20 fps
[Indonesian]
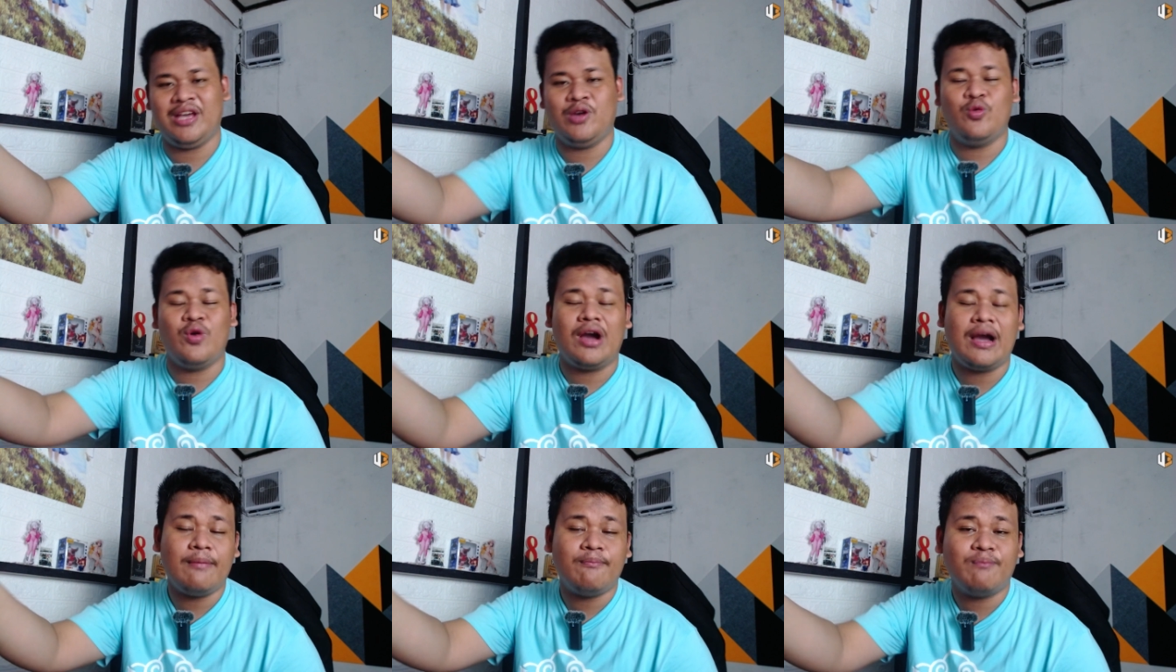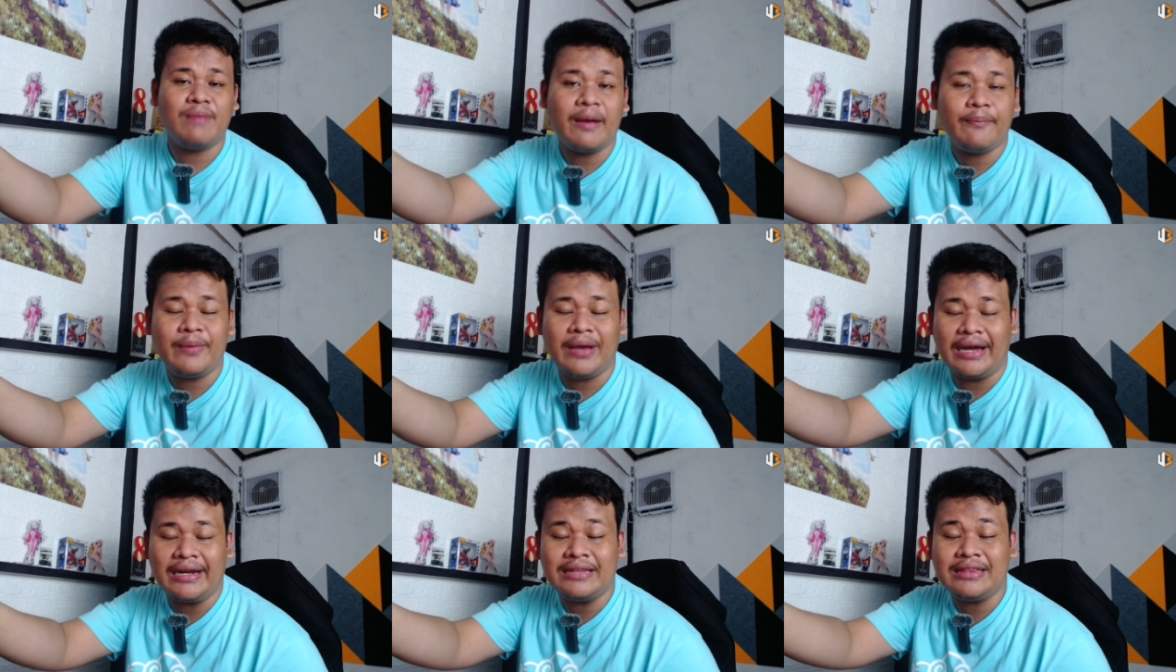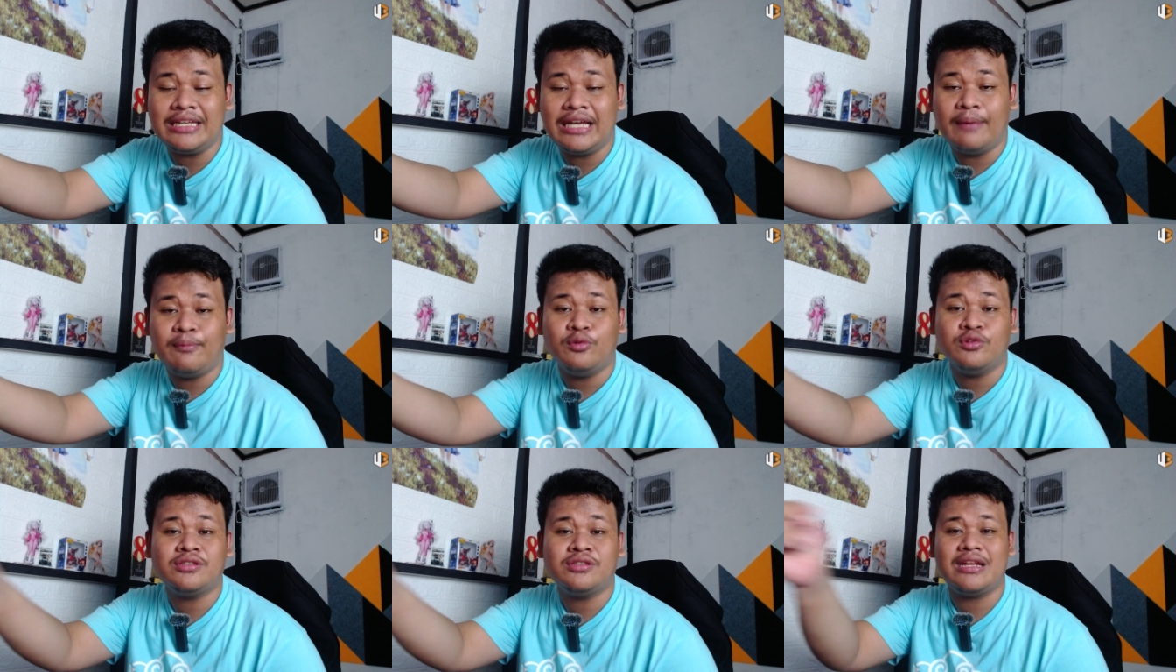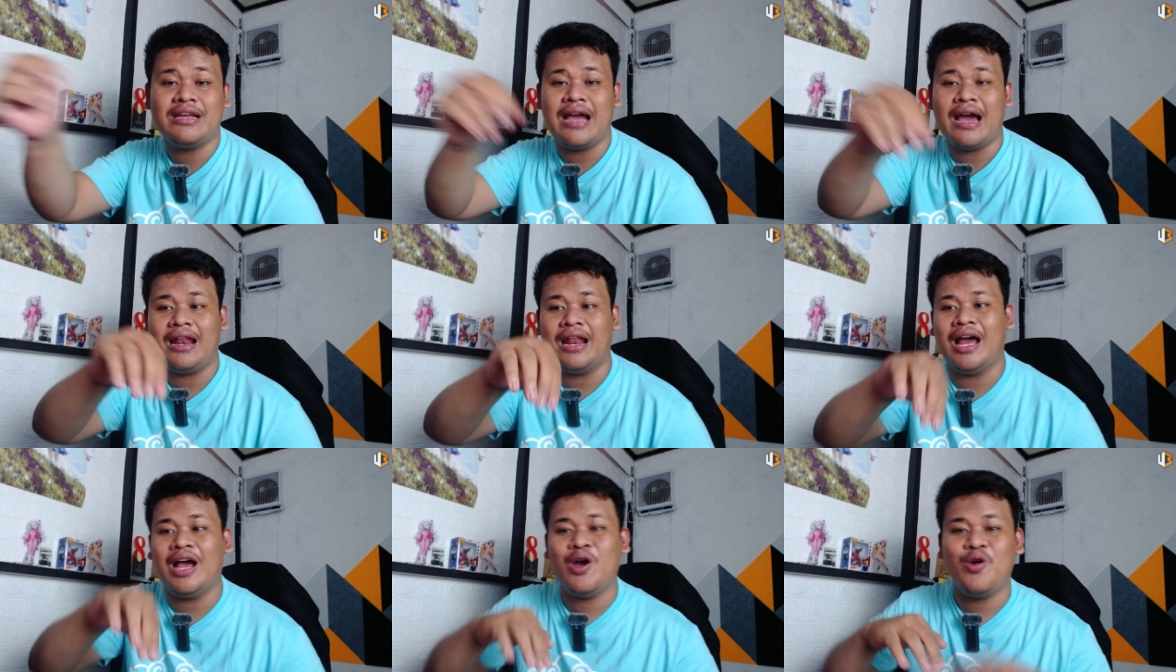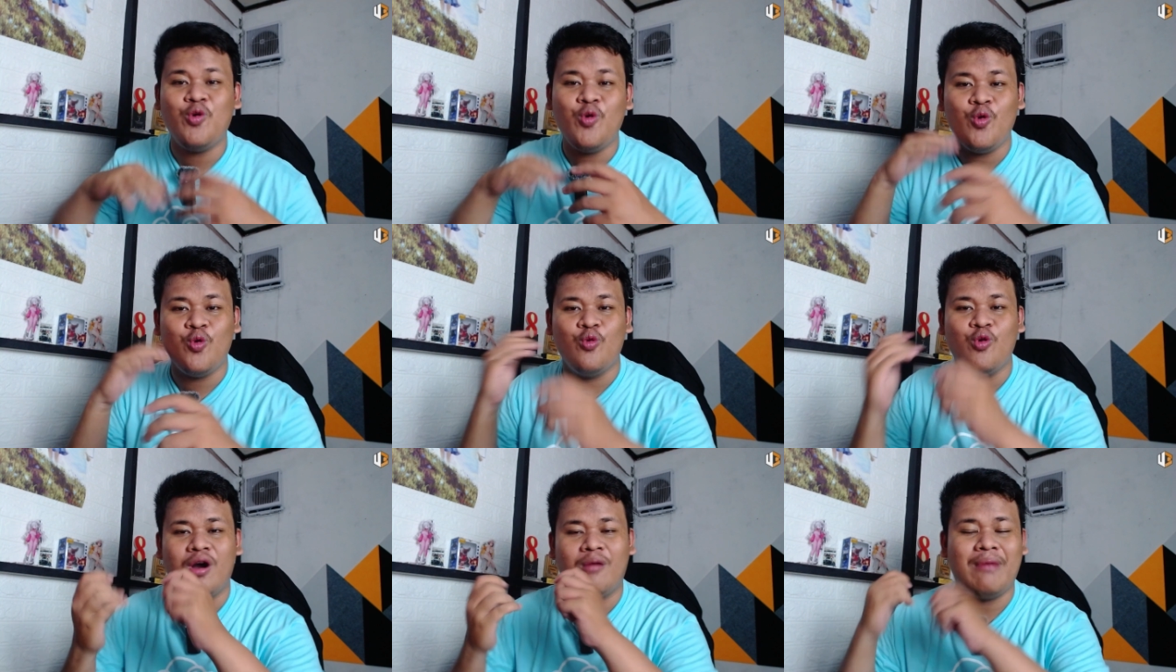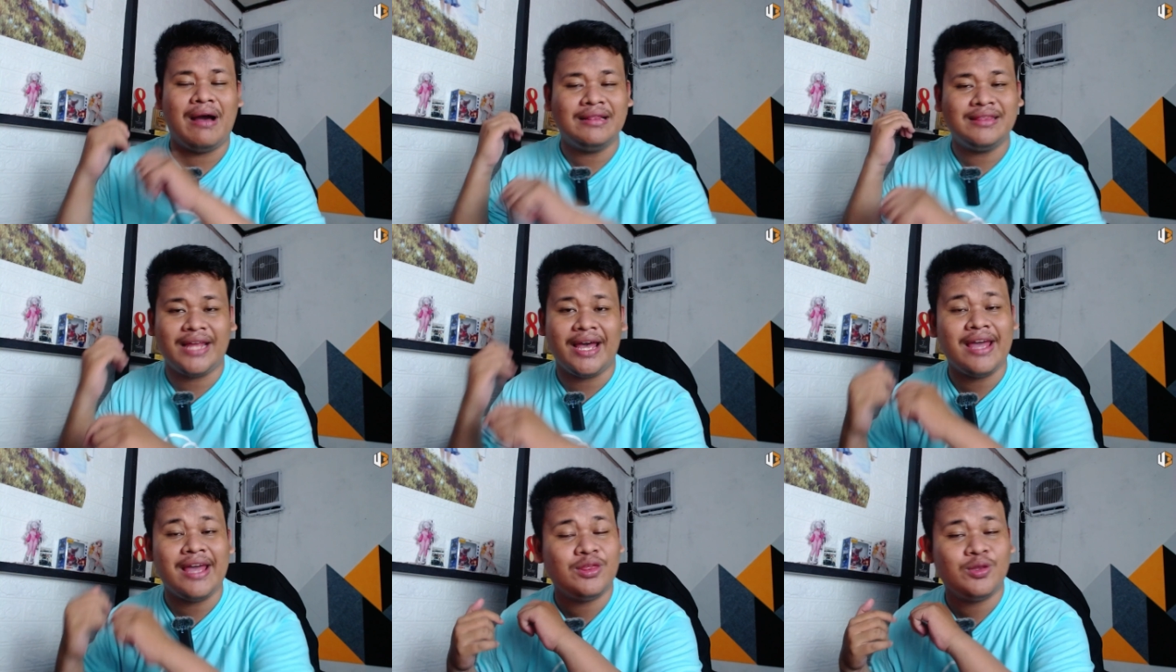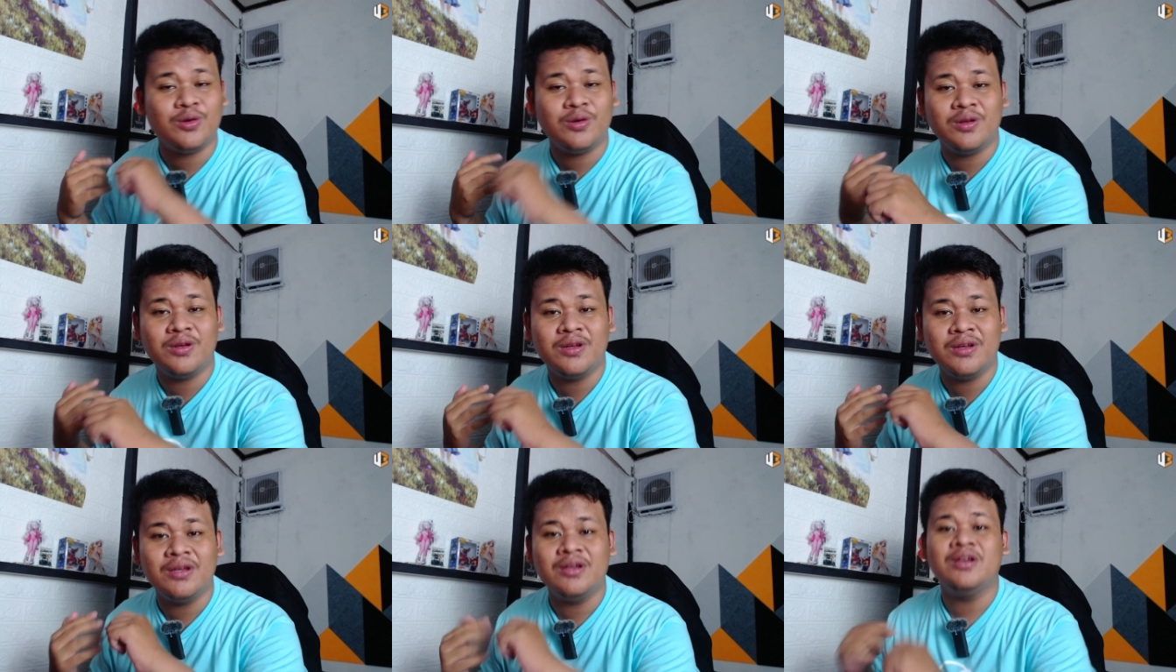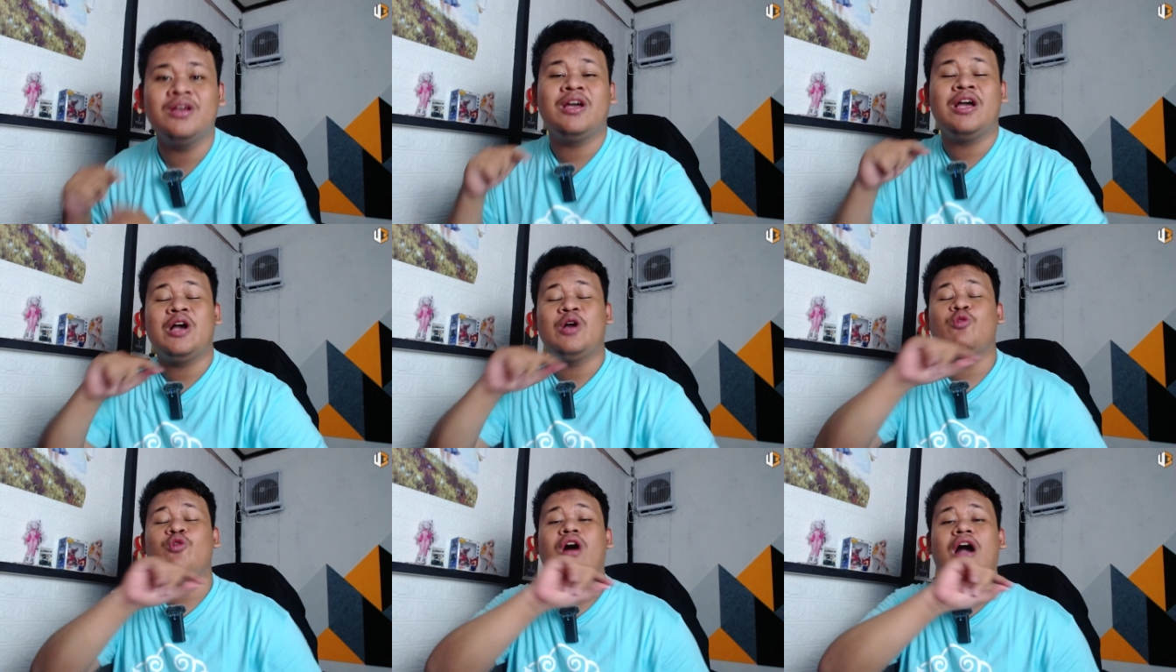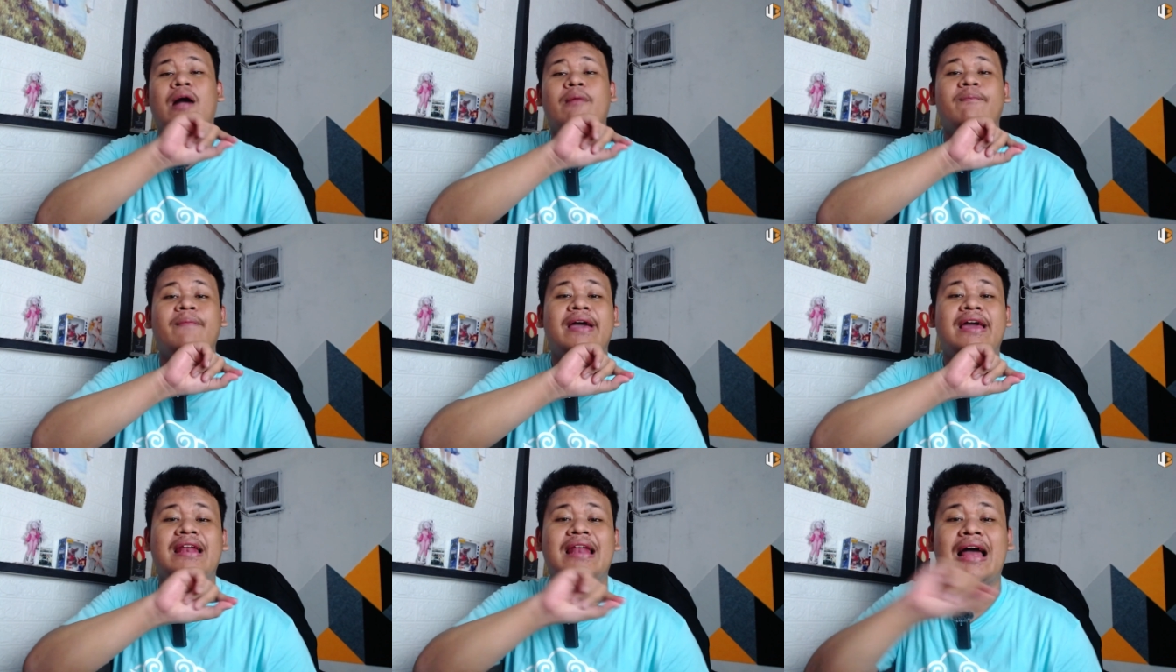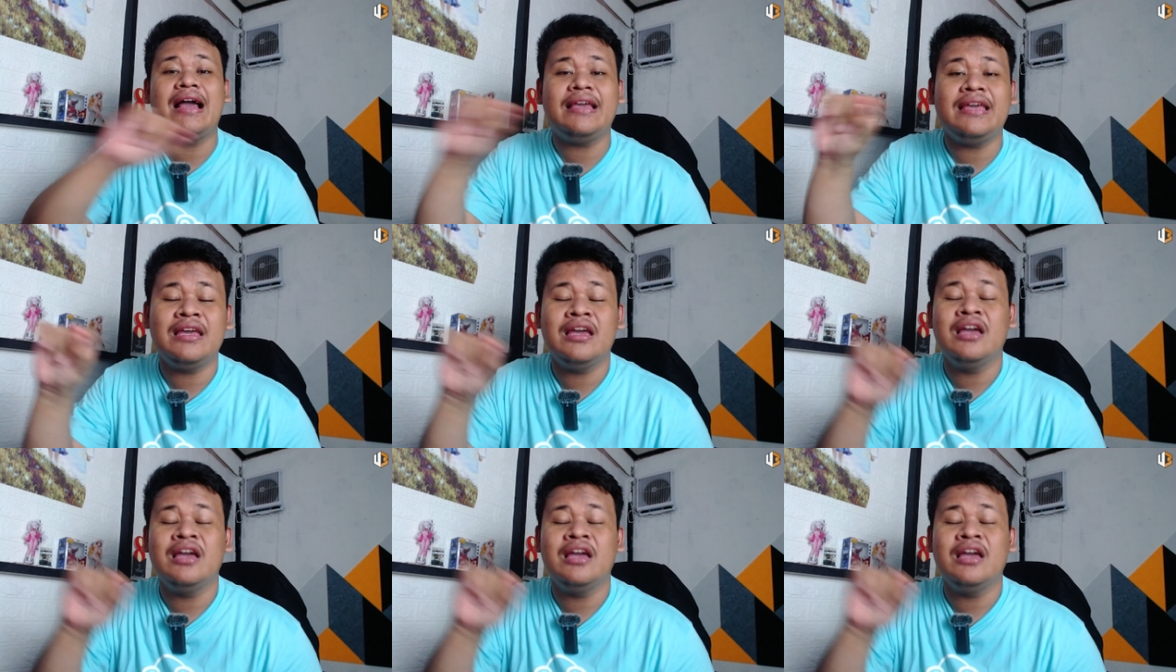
gue ke map yang ada 30 serigala uh gue bantain tuh gue kembali lagi,